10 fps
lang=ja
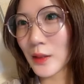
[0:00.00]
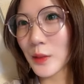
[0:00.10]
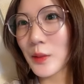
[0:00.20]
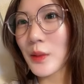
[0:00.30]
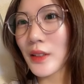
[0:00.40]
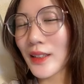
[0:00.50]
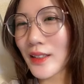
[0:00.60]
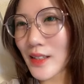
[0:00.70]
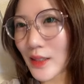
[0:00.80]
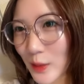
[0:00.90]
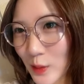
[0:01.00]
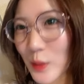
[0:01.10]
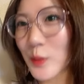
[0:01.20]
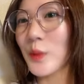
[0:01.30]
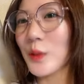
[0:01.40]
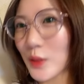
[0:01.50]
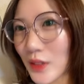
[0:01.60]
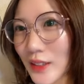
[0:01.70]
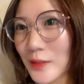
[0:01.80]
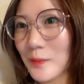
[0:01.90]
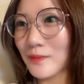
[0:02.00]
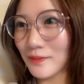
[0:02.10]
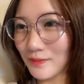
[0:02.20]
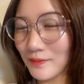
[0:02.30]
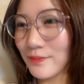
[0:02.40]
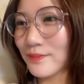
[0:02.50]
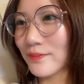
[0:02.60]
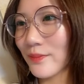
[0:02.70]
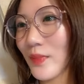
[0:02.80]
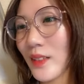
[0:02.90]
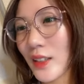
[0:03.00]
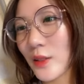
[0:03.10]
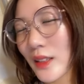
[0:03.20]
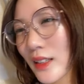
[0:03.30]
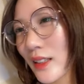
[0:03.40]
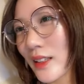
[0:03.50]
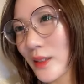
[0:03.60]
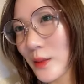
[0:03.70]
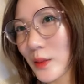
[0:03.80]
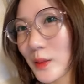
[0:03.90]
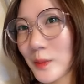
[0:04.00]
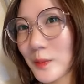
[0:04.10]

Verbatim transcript: 今後に生かせれると思うのでごきげんよう